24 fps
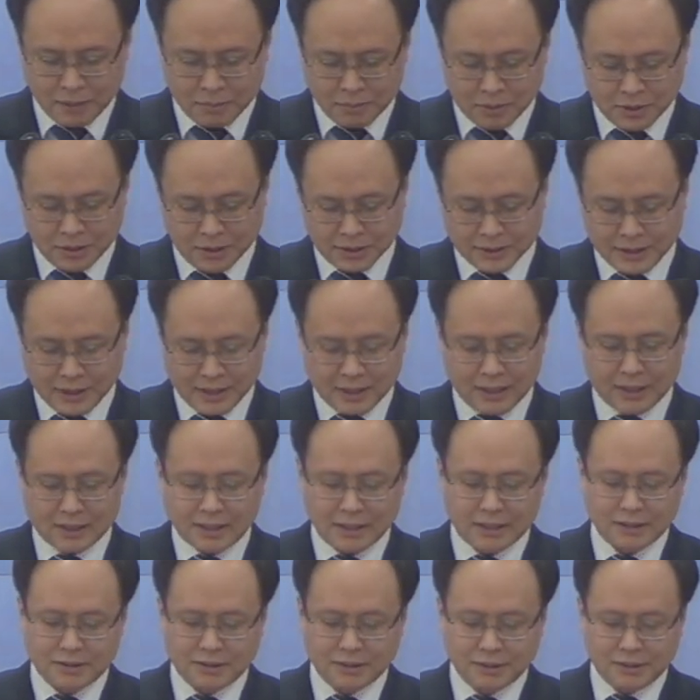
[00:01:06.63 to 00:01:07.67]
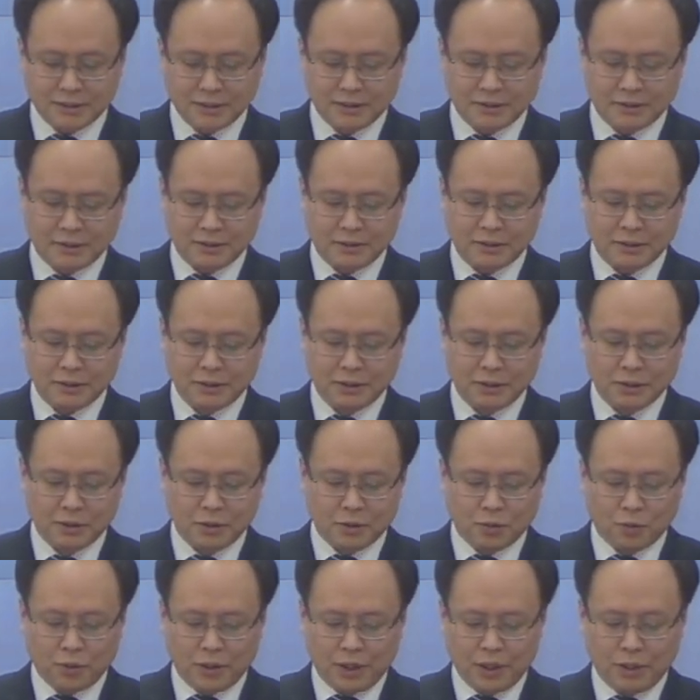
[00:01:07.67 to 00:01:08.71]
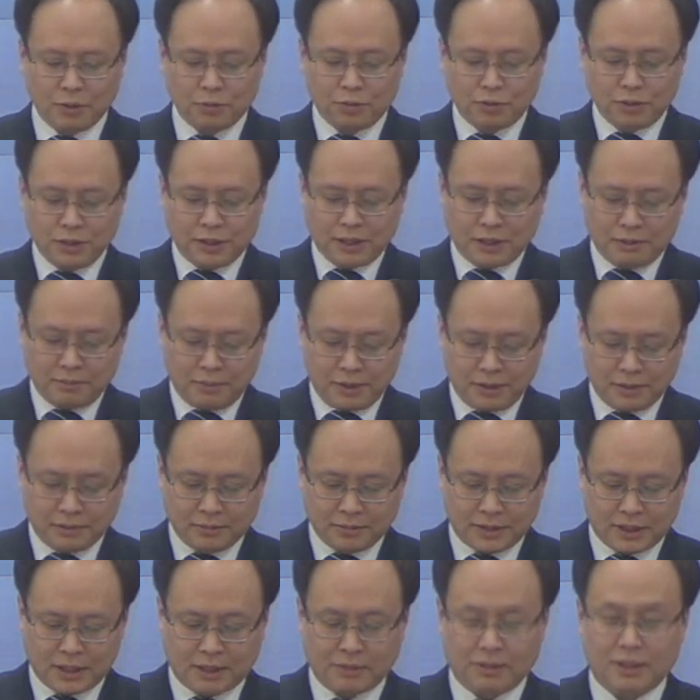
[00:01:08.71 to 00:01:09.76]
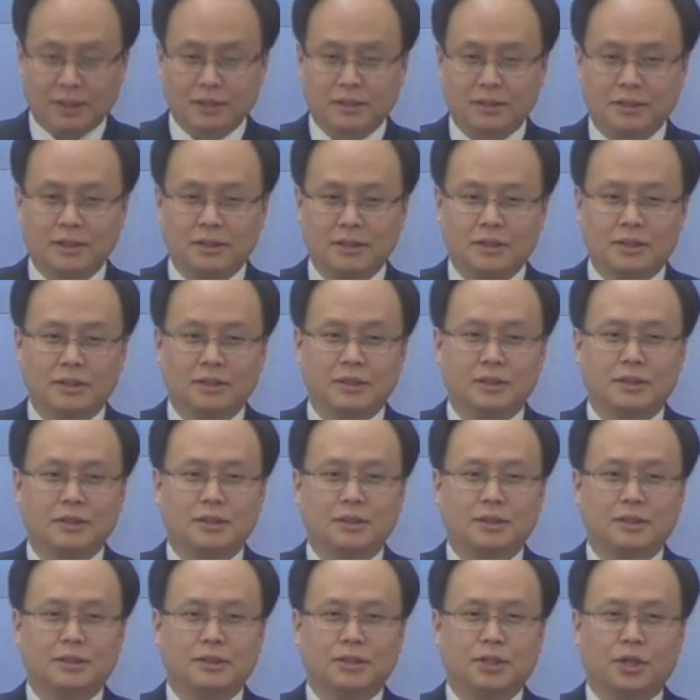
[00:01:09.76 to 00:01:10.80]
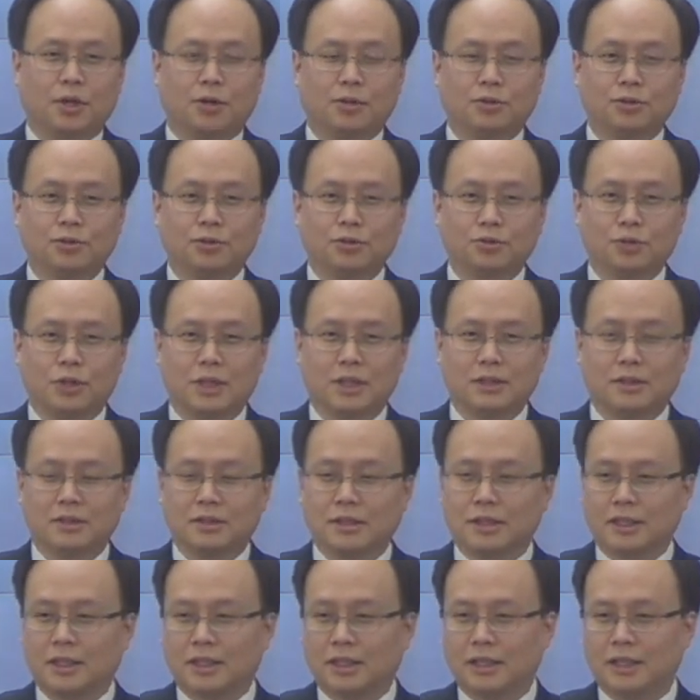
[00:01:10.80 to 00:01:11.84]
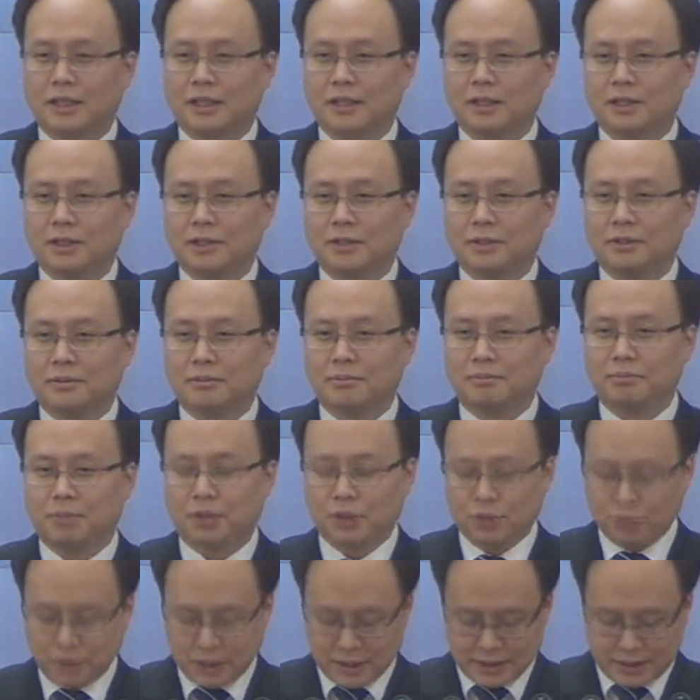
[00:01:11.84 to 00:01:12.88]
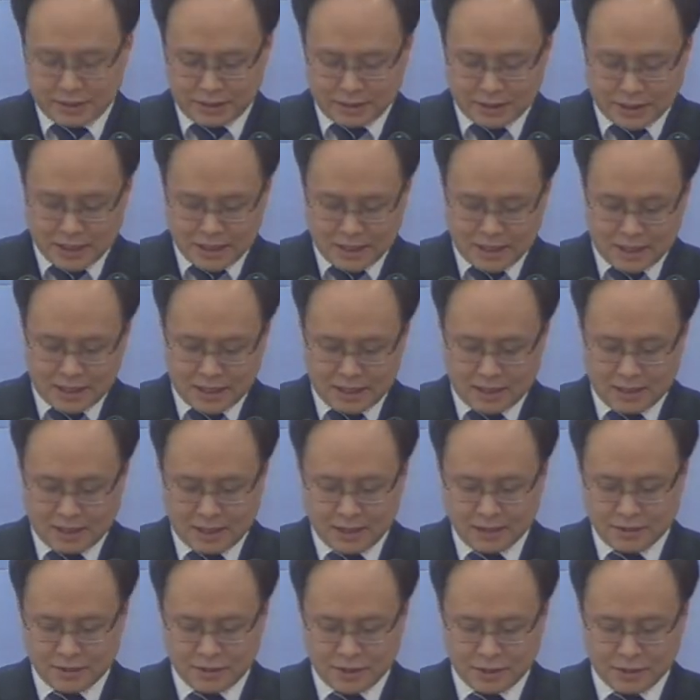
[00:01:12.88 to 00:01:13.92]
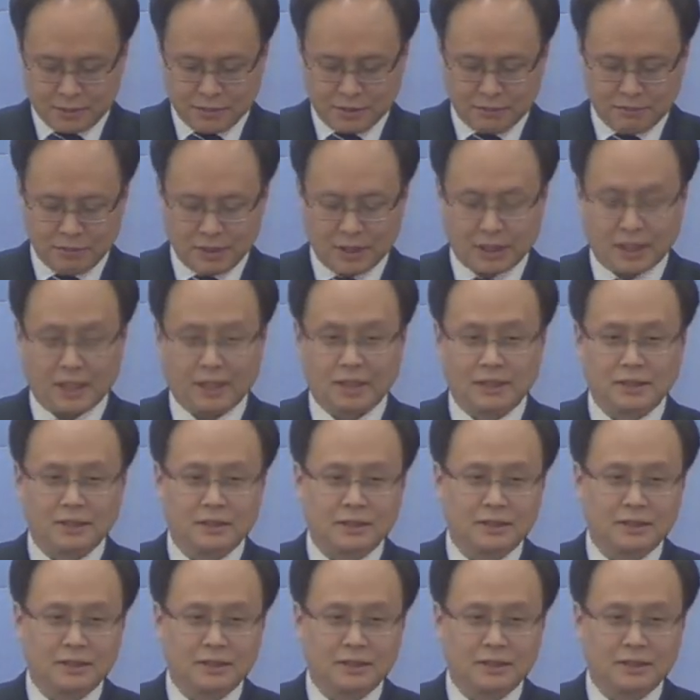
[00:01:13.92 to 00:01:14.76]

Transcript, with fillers: 먼저 생각할 것은 왜 우리의 믿음 생활을 경주하는 일에 비유했을까 하는 점입니다.